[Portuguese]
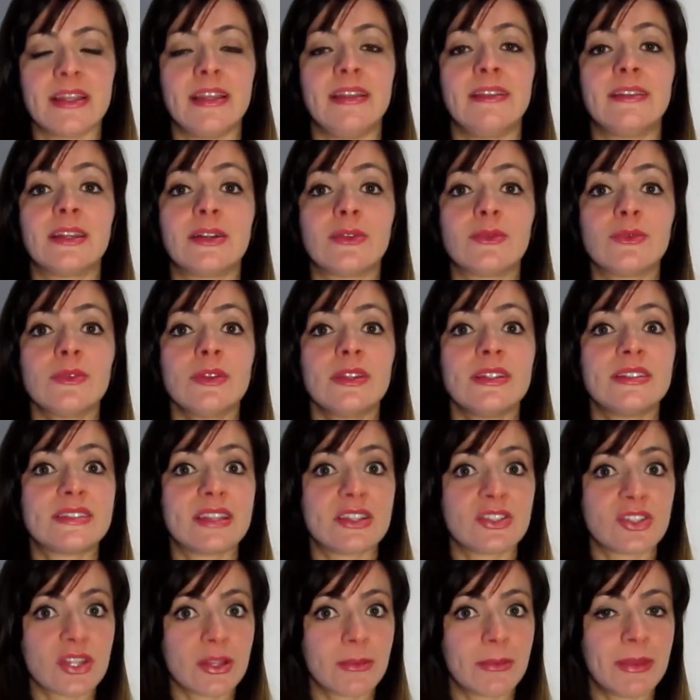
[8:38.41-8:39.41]
Então,
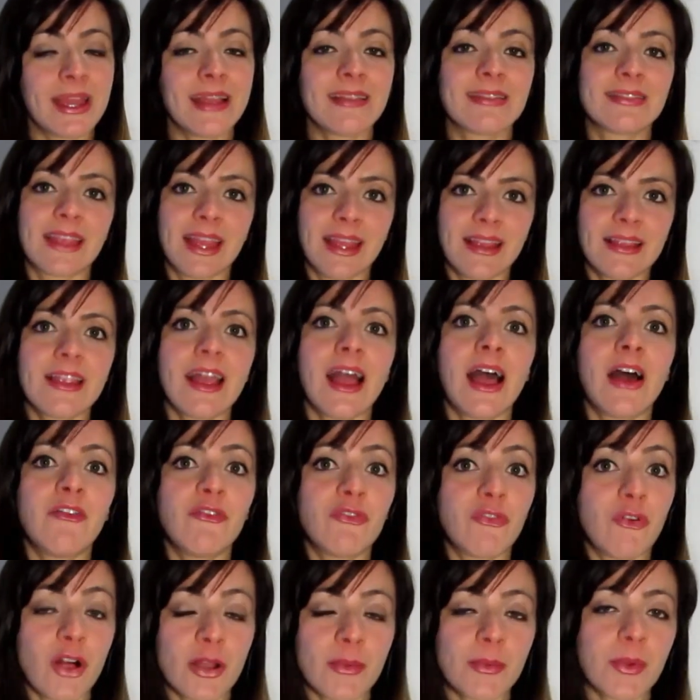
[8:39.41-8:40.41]
esteja também atenta à
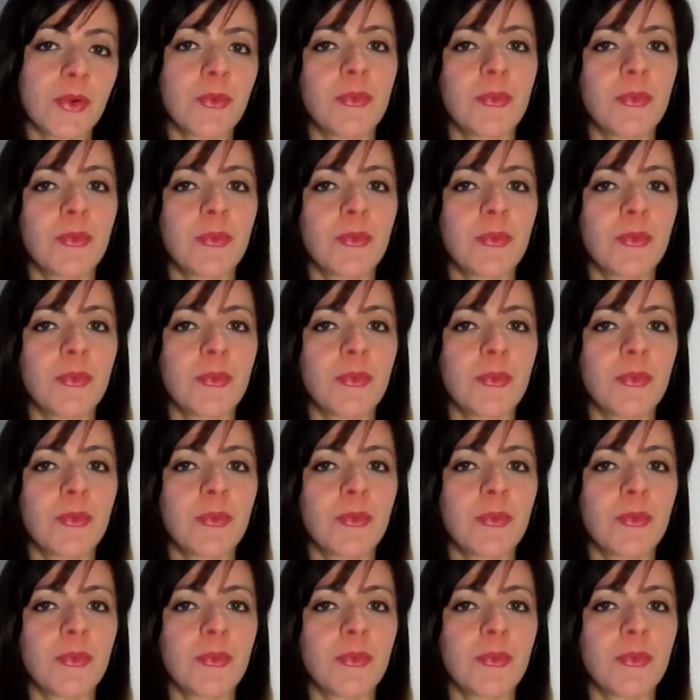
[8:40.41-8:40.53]
forma